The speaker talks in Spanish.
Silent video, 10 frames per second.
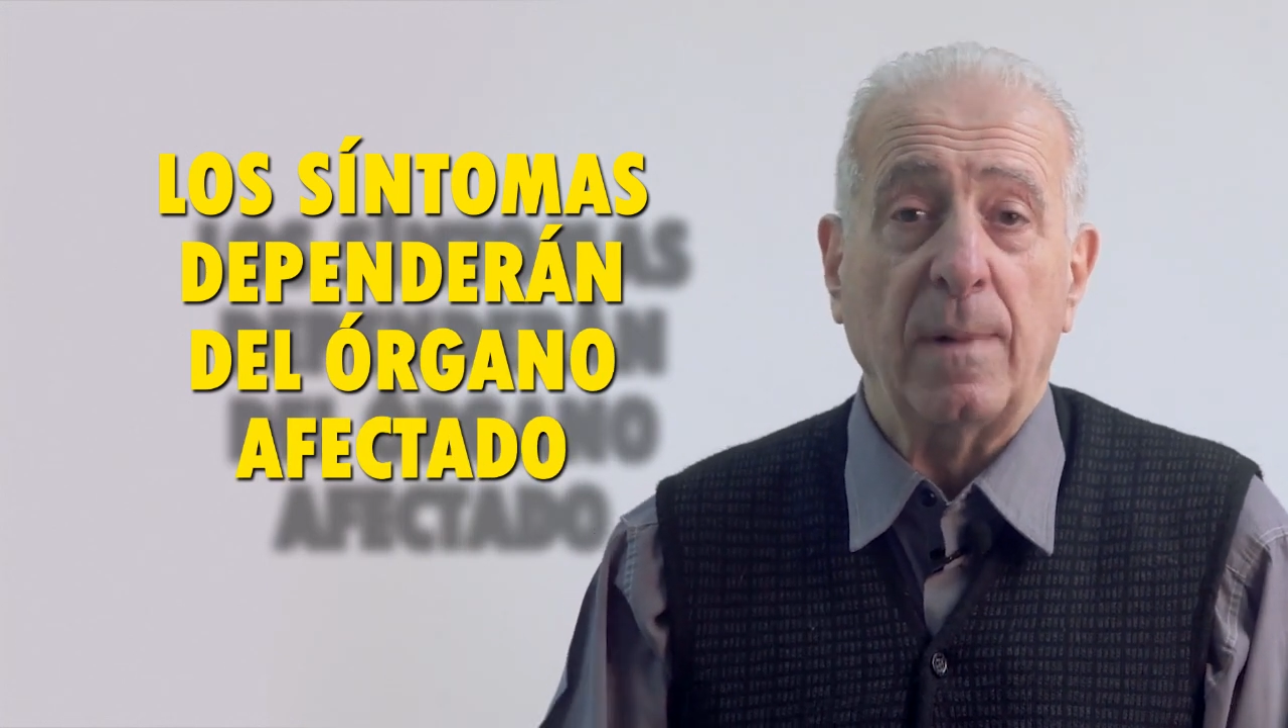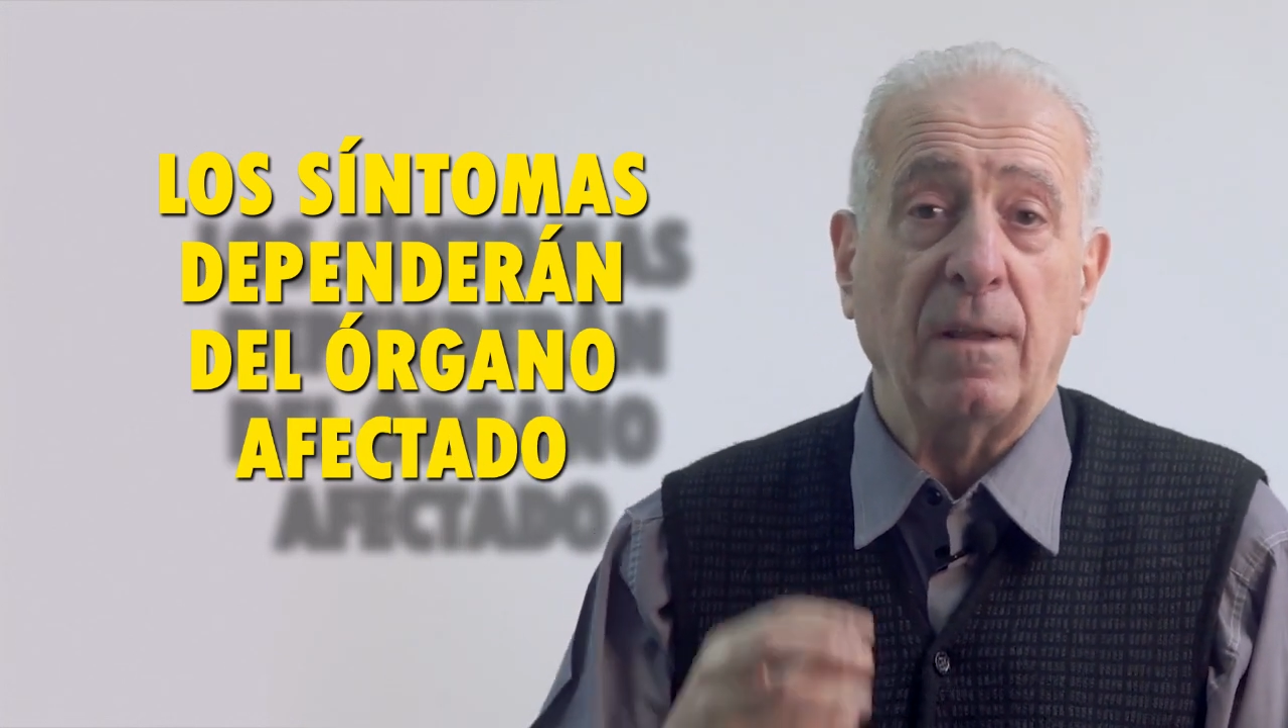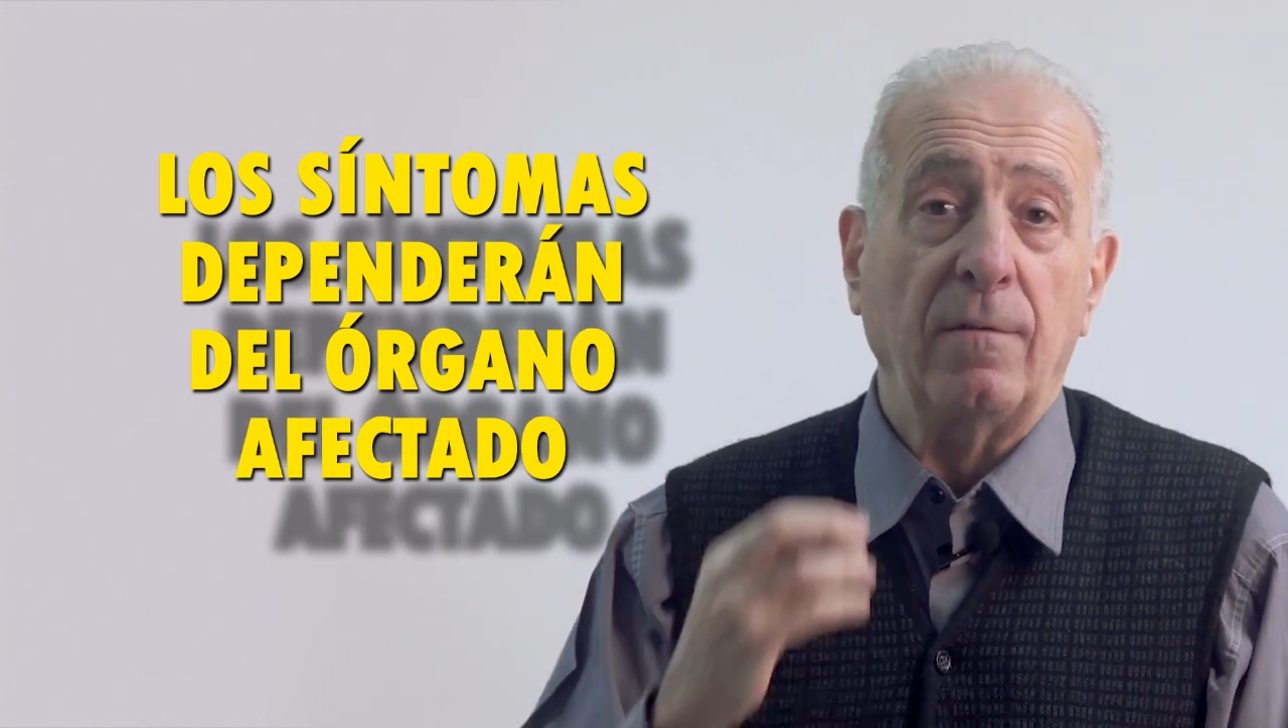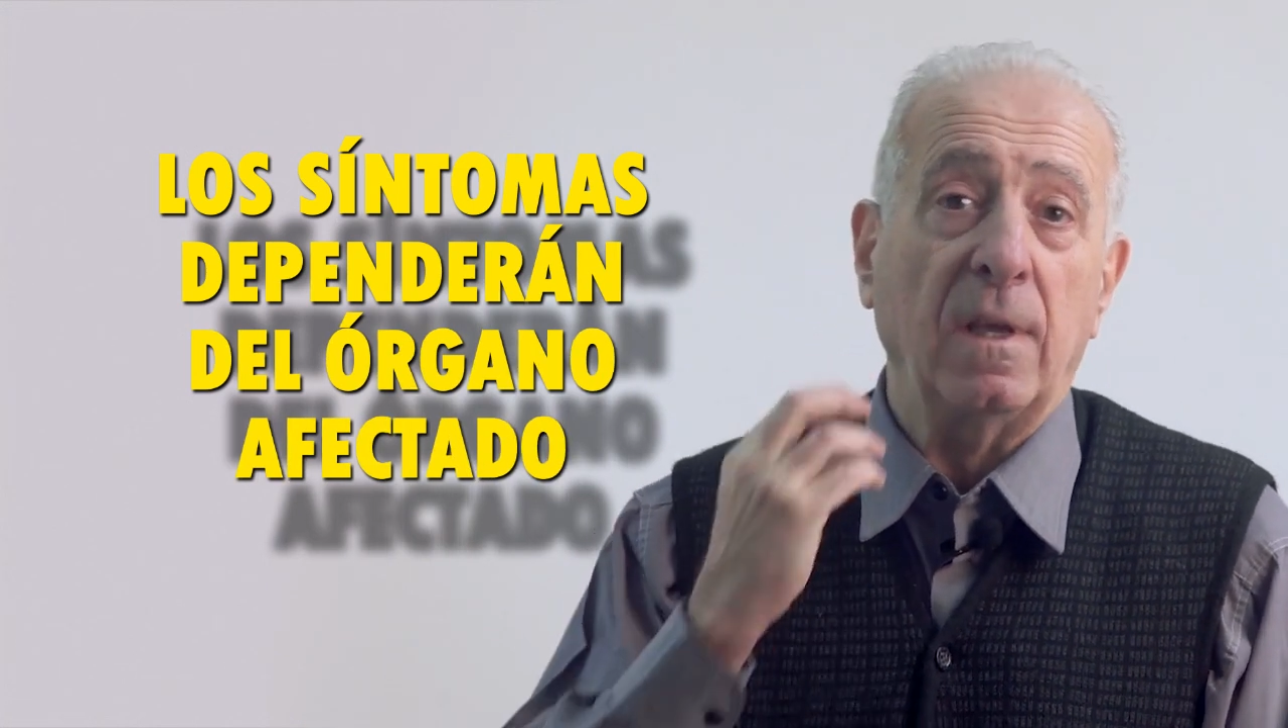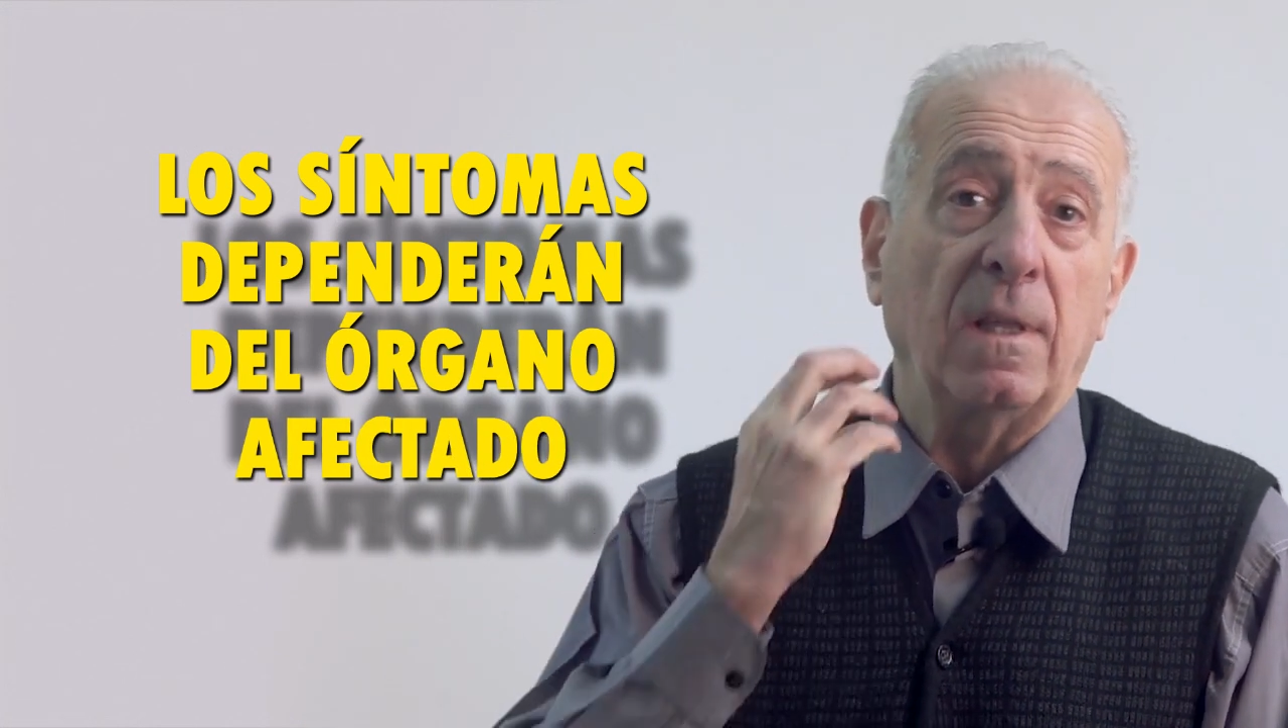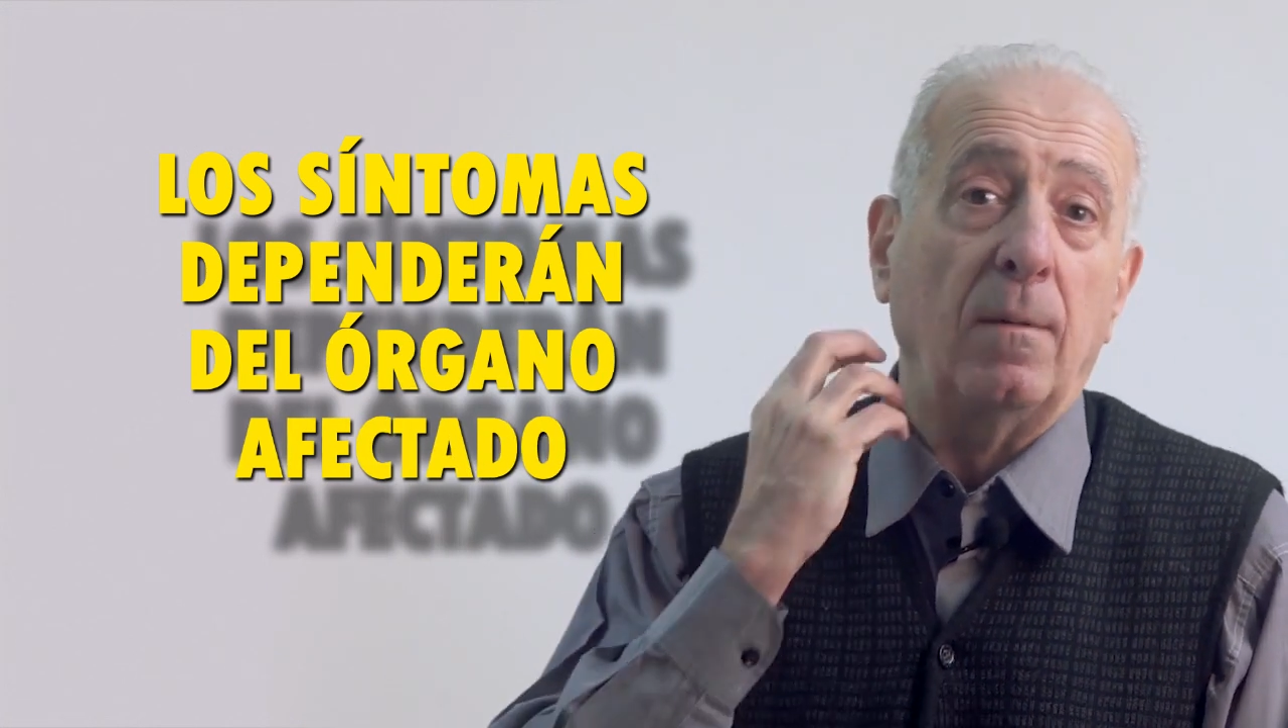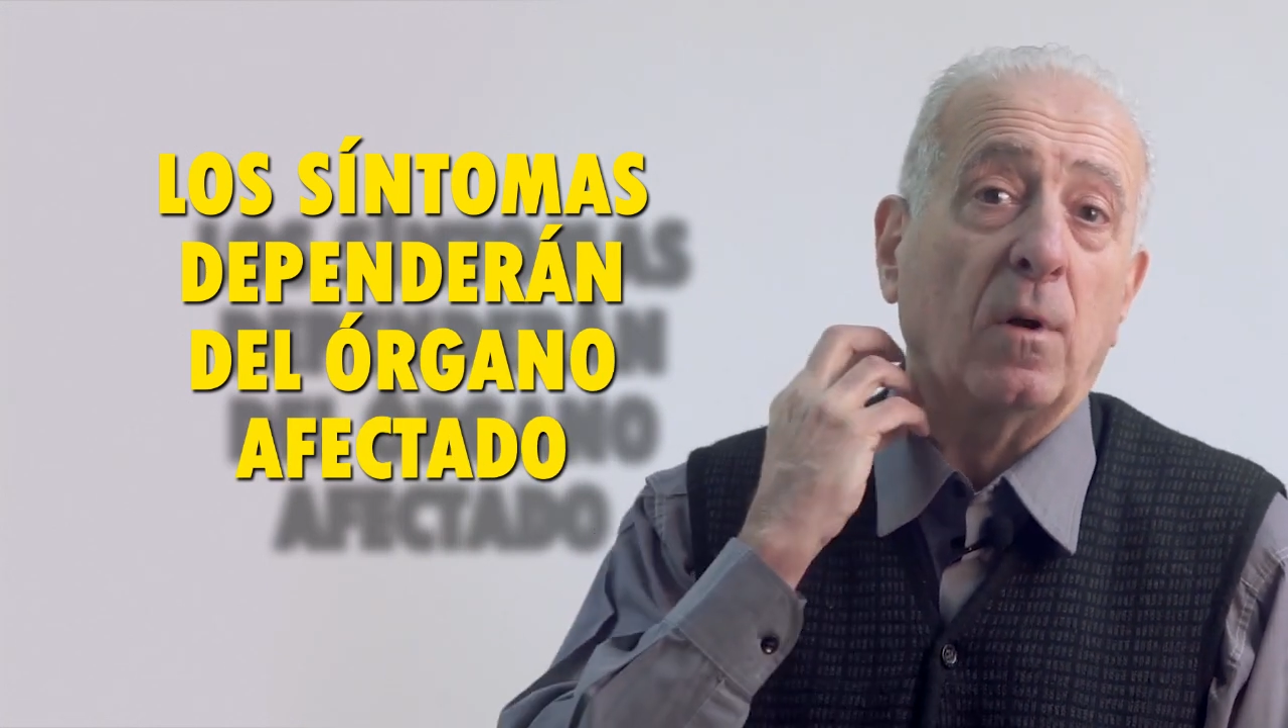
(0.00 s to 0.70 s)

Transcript: manifieste